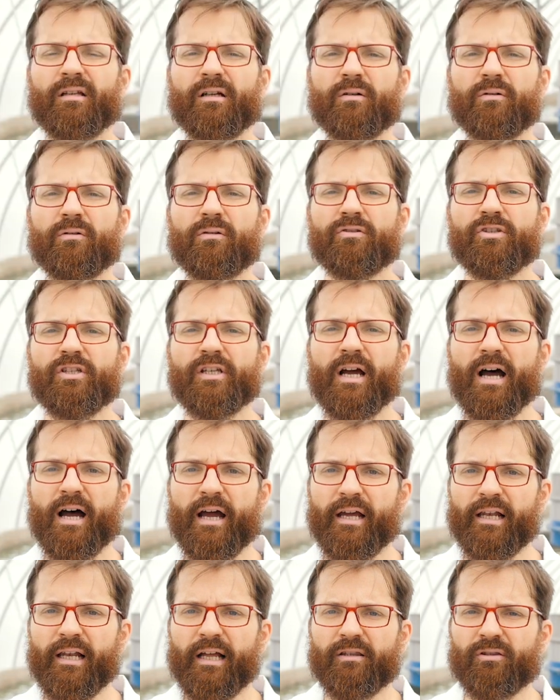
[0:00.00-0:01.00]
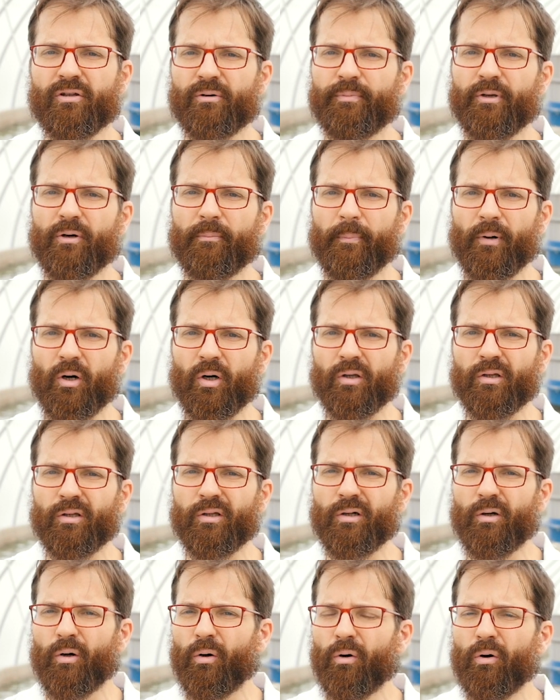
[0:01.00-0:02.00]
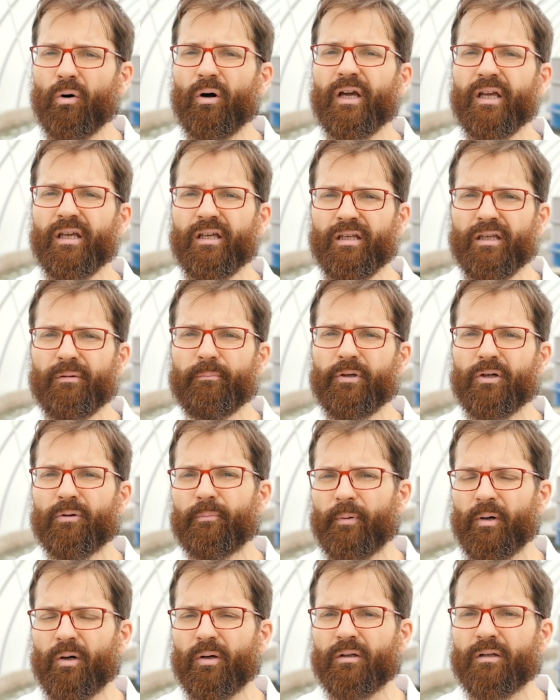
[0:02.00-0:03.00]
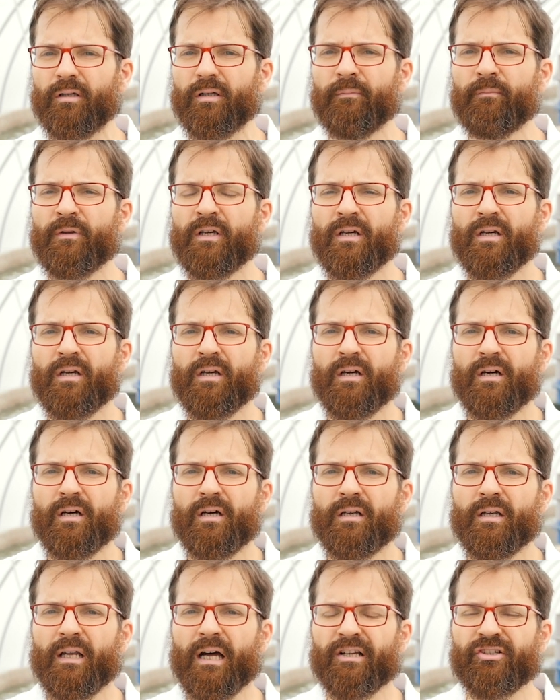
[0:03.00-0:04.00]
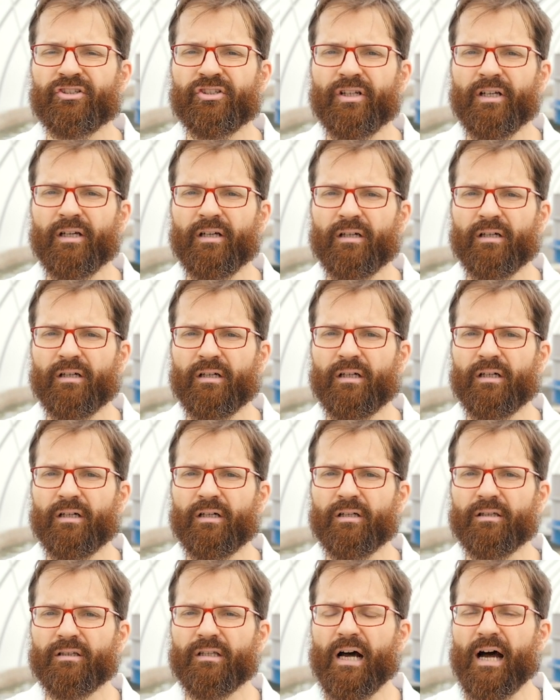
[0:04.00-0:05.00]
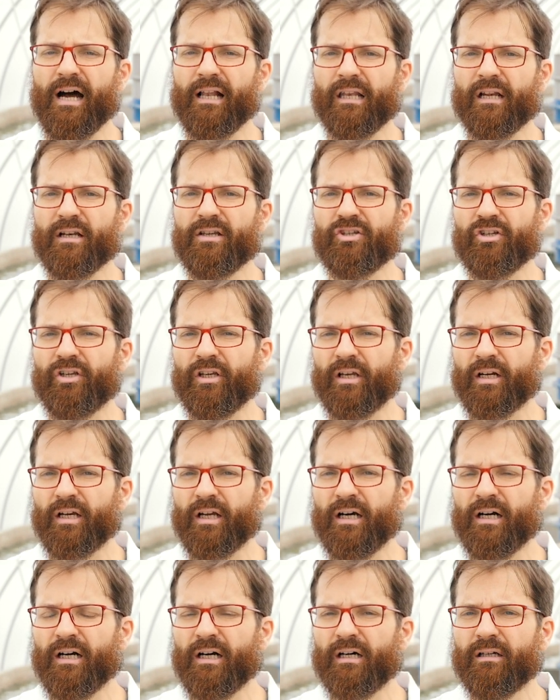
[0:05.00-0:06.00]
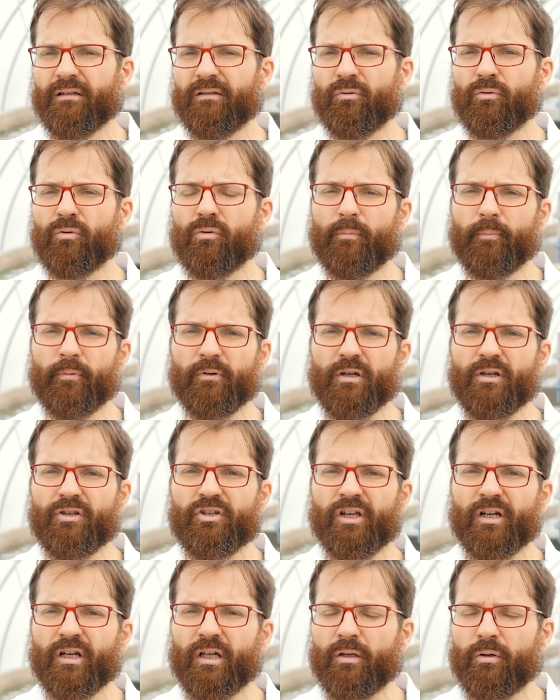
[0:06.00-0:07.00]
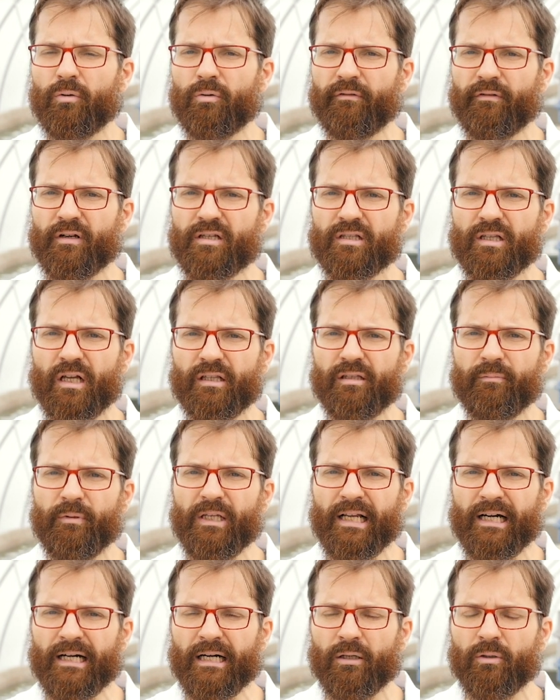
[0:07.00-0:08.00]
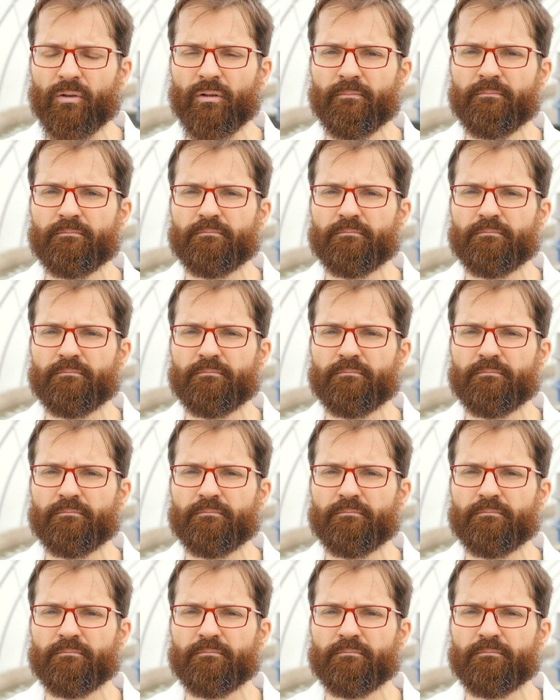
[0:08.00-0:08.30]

tecnologia elettrobiopond o e-biopond nasce eh, dalla ricerca di un gruppo di ricerca dell'Università di Milano